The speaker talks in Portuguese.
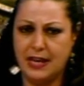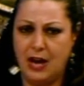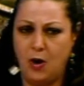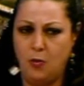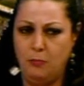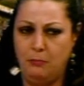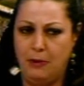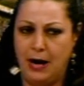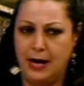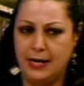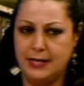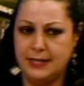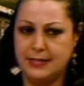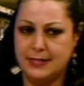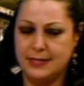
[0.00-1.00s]
é o
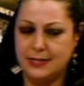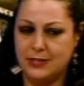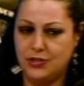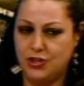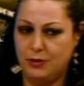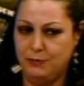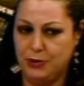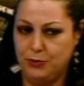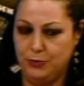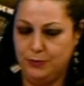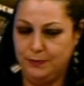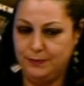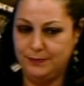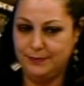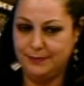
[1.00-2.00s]
mais tímido?